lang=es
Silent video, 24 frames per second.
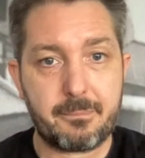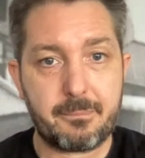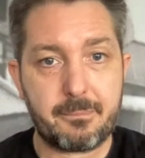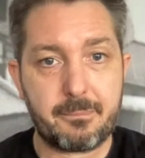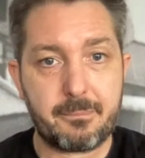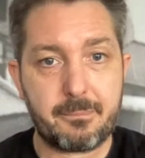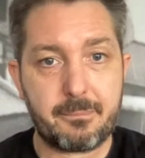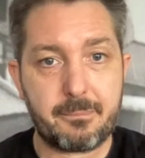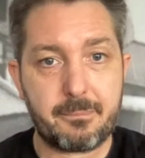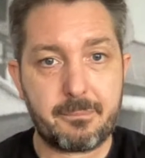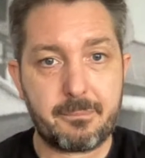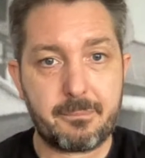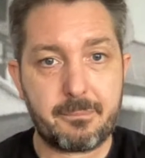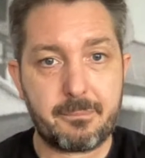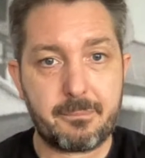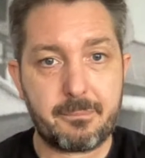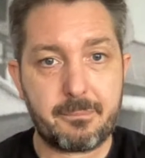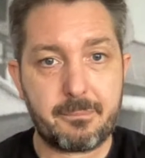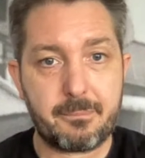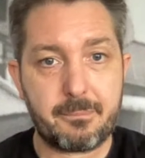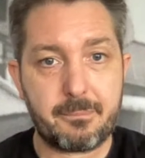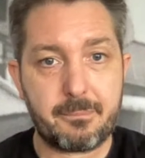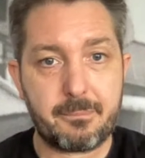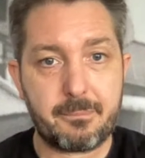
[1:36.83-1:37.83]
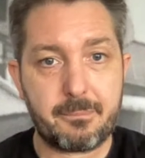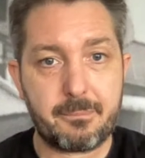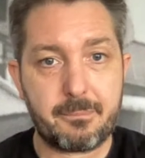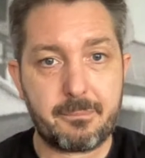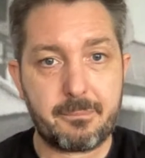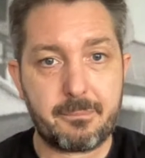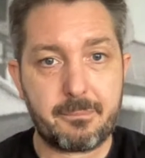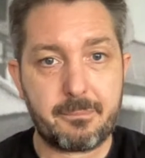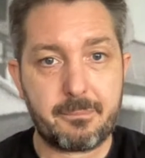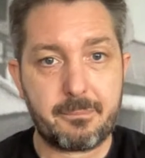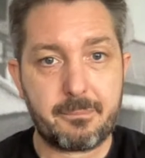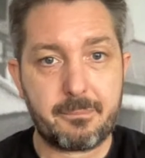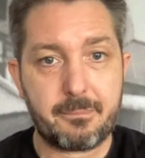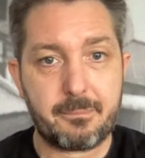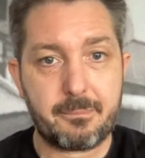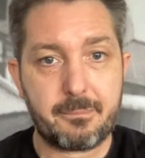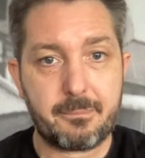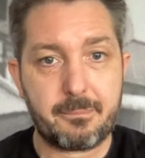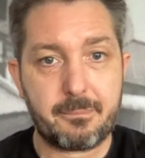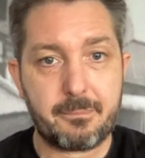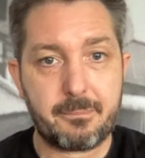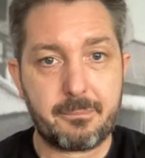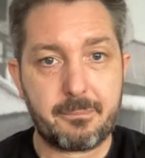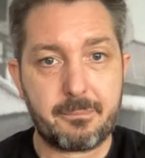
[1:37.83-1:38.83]
Estados Unidos,
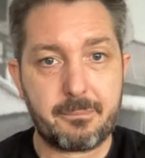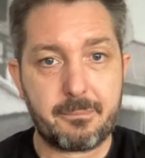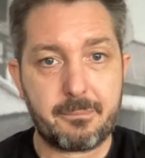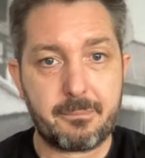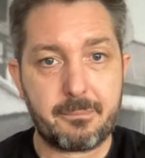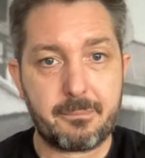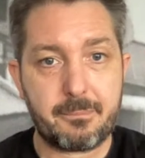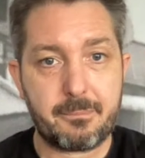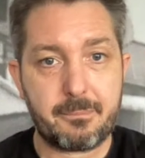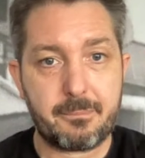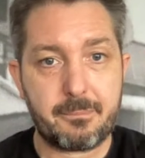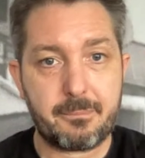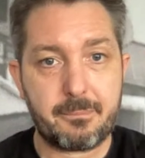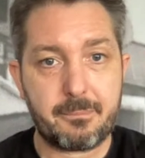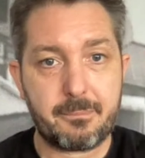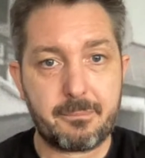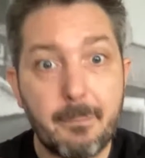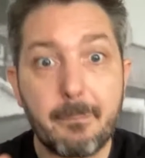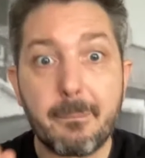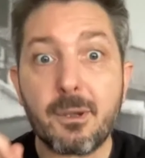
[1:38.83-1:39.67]
financiamiento, muy amigable,